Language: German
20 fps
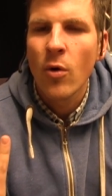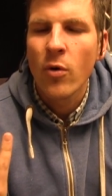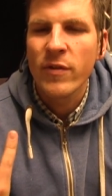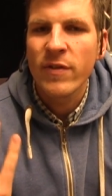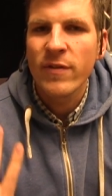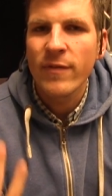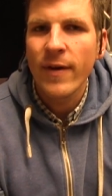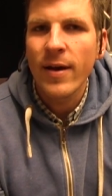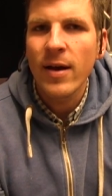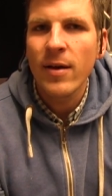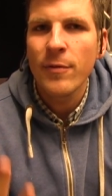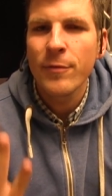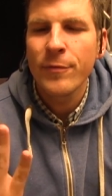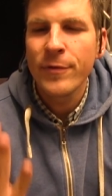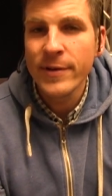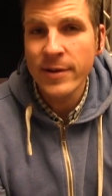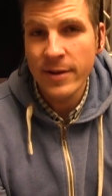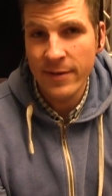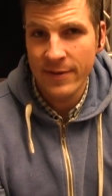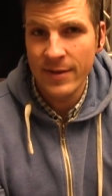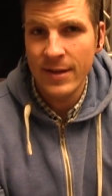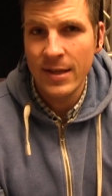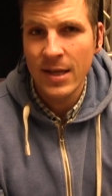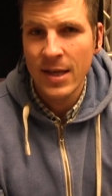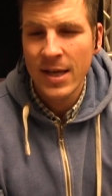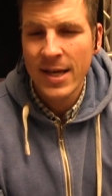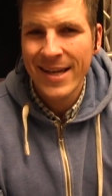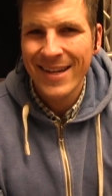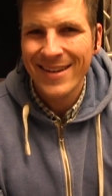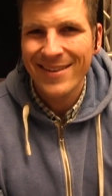Und zwar findet sie,
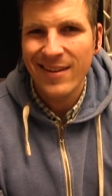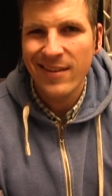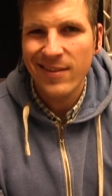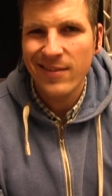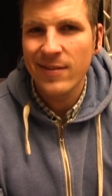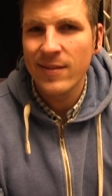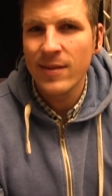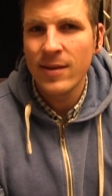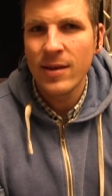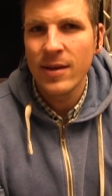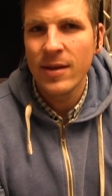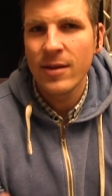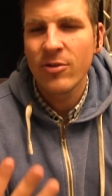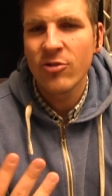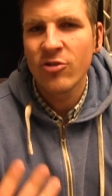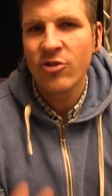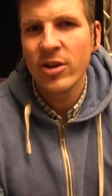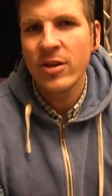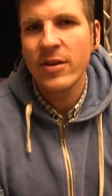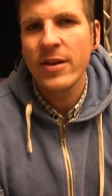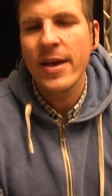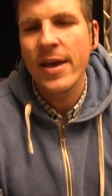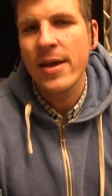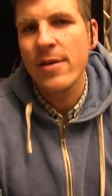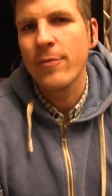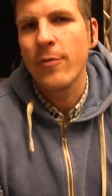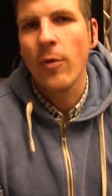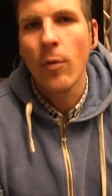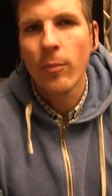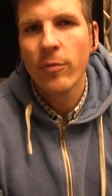dass sie in
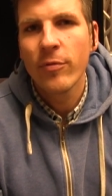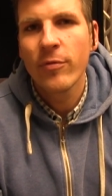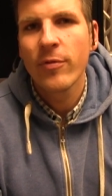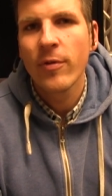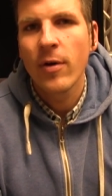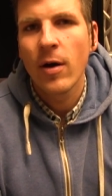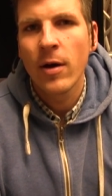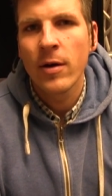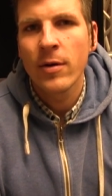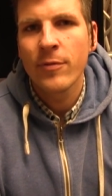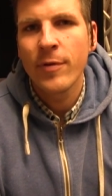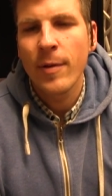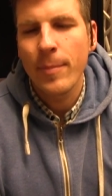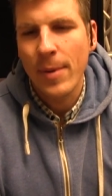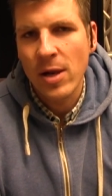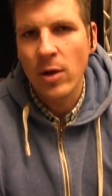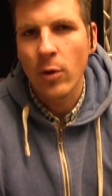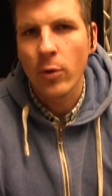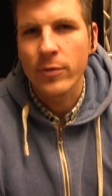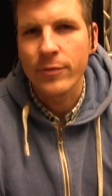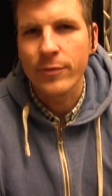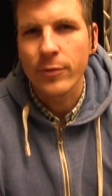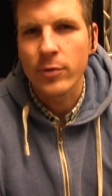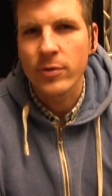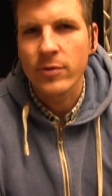GTA 5 verballhornt